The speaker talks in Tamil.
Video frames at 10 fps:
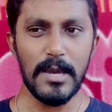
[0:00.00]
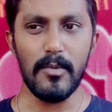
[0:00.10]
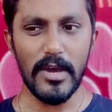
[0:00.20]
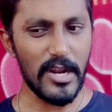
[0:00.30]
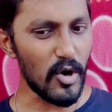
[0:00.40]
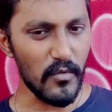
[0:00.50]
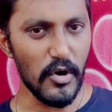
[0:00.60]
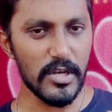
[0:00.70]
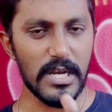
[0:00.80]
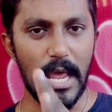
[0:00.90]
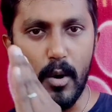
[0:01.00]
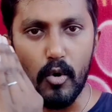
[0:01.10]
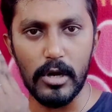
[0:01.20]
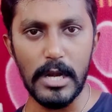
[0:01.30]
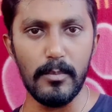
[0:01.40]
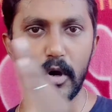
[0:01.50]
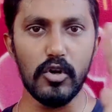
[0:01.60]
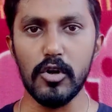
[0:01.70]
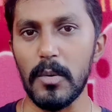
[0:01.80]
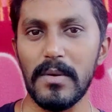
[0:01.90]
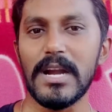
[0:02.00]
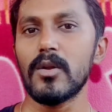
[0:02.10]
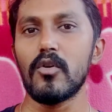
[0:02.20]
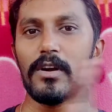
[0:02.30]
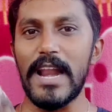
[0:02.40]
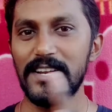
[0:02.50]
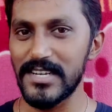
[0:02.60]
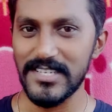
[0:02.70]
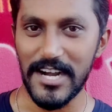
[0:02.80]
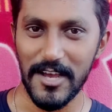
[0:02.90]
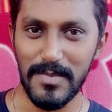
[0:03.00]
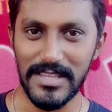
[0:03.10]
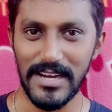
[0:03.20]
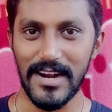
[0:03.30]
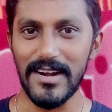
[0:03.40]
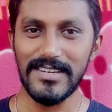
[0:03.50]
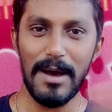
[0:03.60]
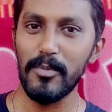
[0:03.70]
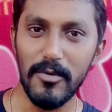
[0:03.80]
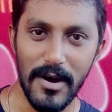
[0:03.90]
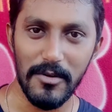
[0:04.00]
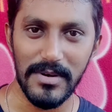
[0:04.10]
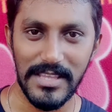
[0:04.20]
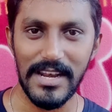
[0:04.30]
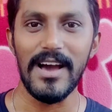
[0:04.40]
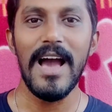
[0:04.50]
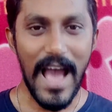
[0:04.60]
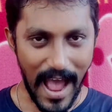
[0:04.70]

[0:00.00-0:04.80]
இப்போ என்னோட வீடியோஸில் ஒரு கிளிப்புக்கு இன்னொரு கிளிப்புக்கு நடுவில் ஒரு ட்ரான்சாக்ஷன் நடக்கும் பார்த்தீங்களா டப்புன்னு மாறும் பார்த்தீங்களா